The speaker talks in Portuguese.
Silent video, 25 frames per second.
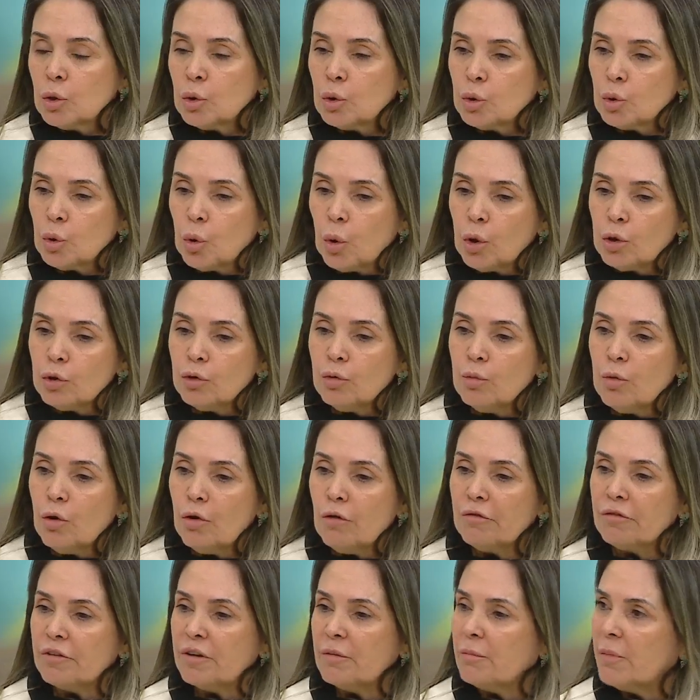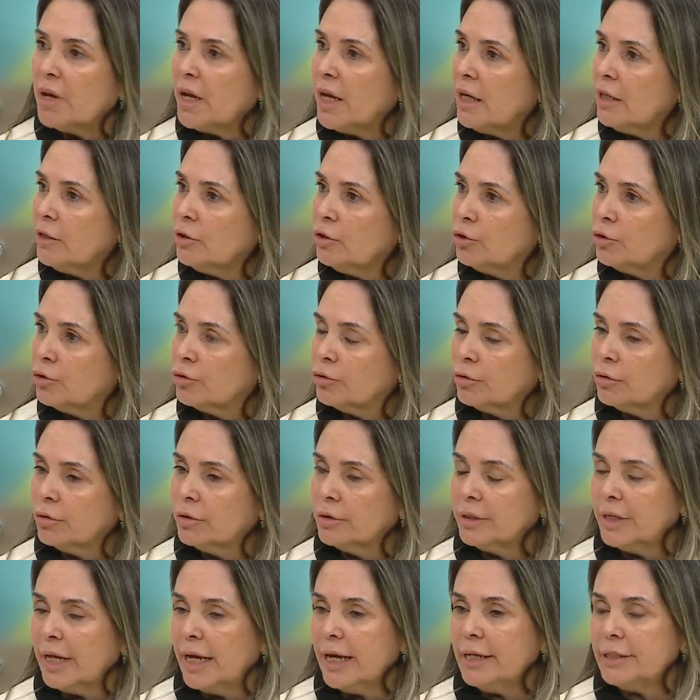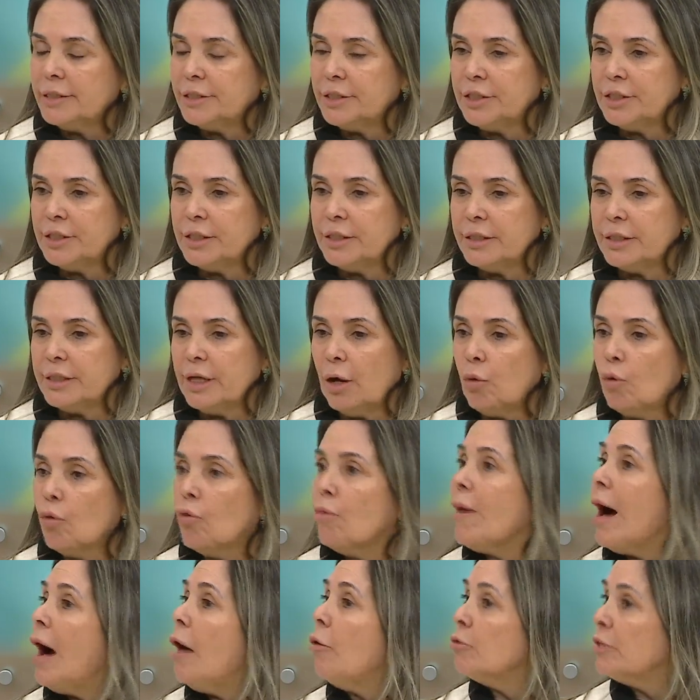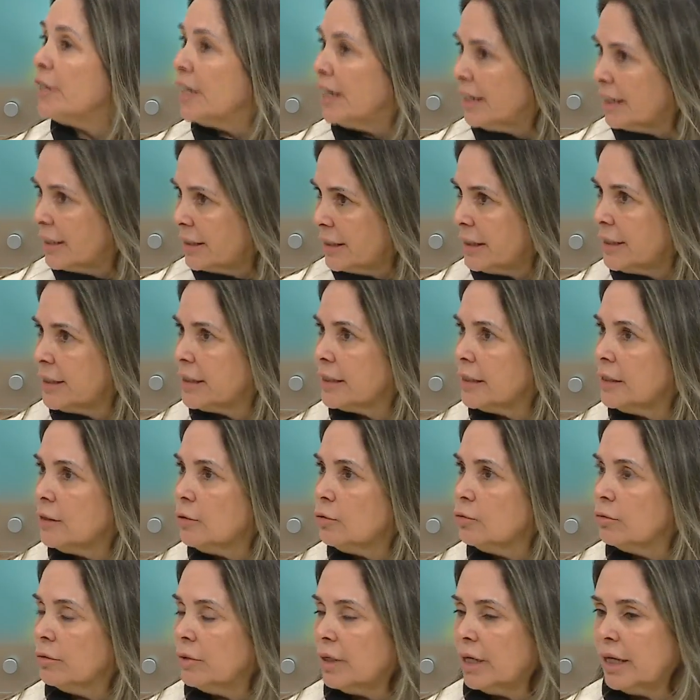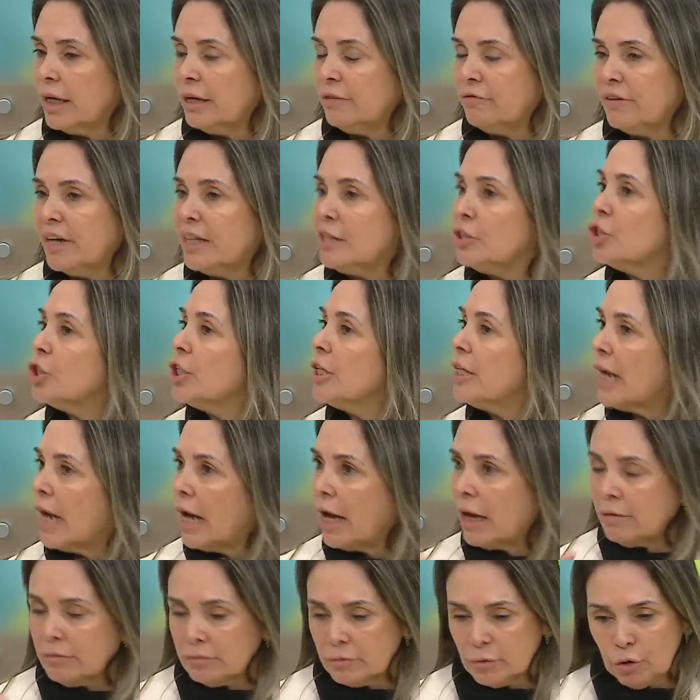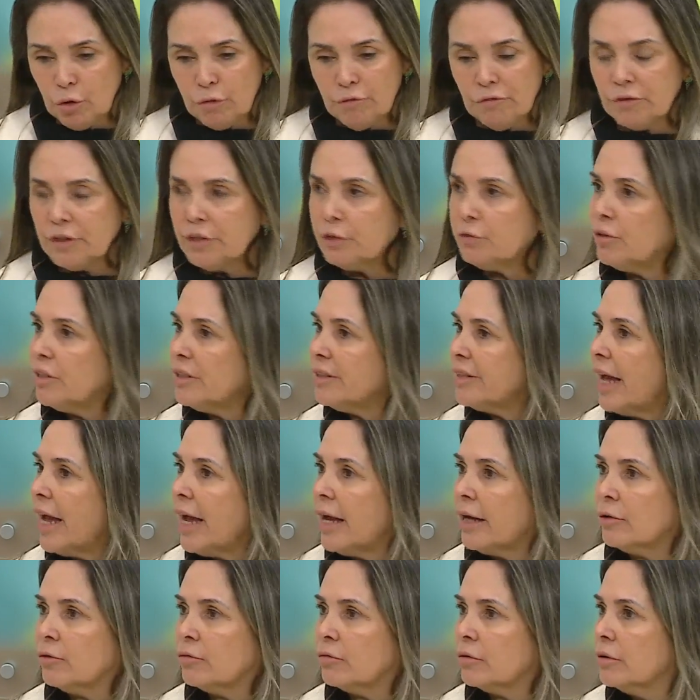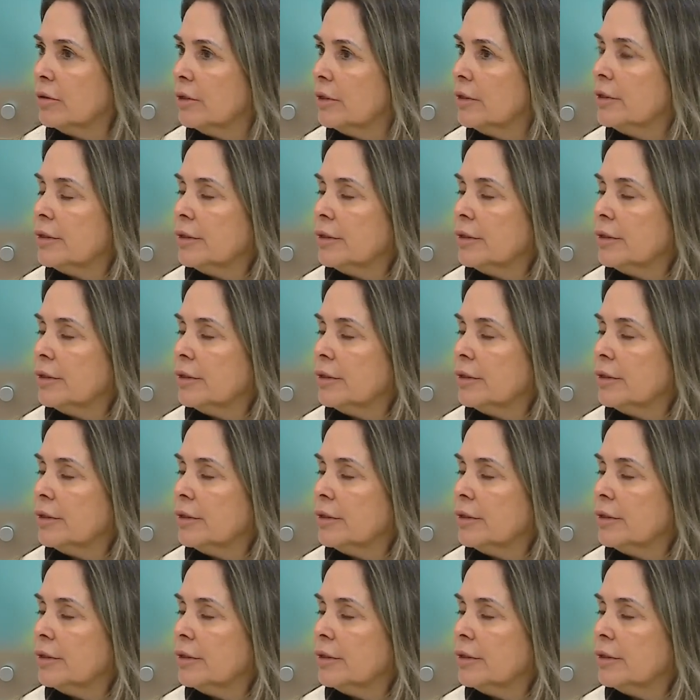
todo movimento né, de, de alguma alteração é, vai gerar conflito interno.